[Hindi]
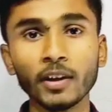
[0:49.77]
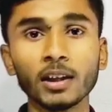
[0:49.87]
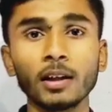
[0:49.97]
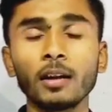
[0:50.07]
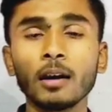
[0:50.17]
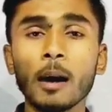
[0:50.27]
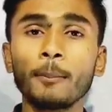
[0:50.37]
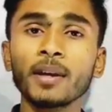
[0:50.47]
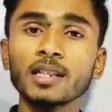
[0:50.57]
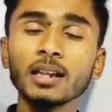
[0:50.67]
देखिए
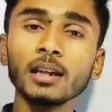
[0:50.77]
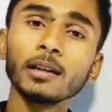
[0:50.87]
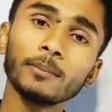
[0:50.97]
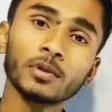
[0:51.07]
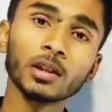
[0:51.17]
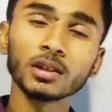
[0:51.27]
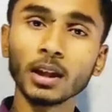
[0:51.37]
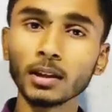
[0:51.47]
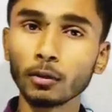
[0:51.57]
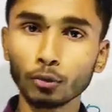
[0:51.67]
बेसिकली आप 10
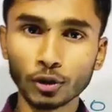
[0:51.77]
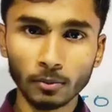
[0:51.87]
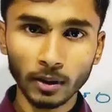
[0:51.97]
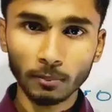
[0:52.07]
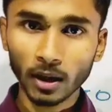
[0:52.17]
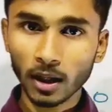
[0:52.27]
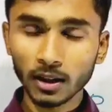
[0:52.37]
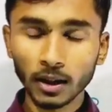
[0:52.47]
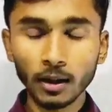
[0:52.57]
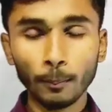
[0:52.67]
साल का क्वेश्चन बैंक बना
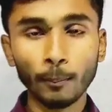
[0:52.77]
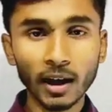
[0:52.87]
लेंगे